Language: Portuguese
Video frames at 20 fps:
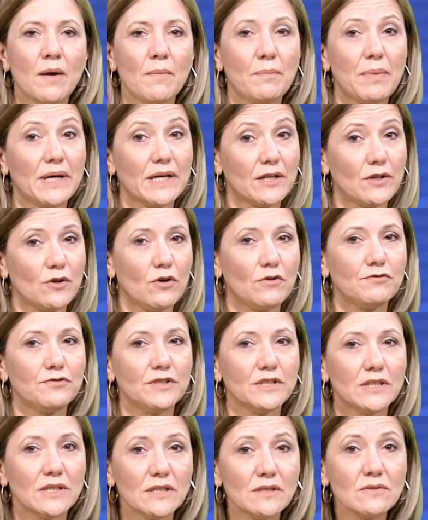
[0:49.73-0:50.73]
para
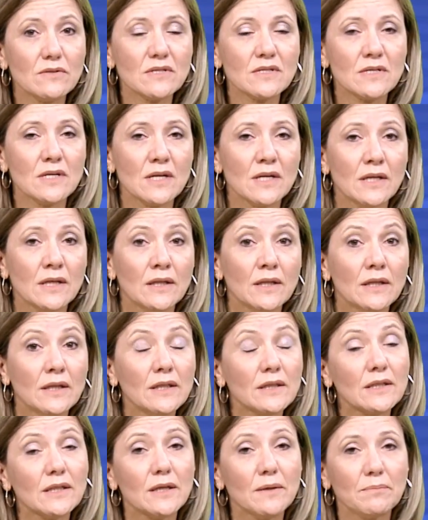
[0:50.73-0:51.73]
9 anos
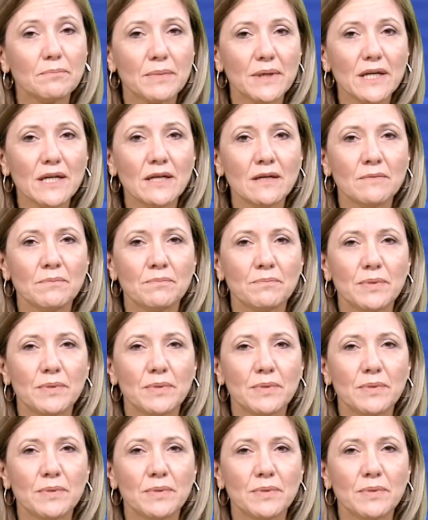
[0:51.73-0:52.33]
e também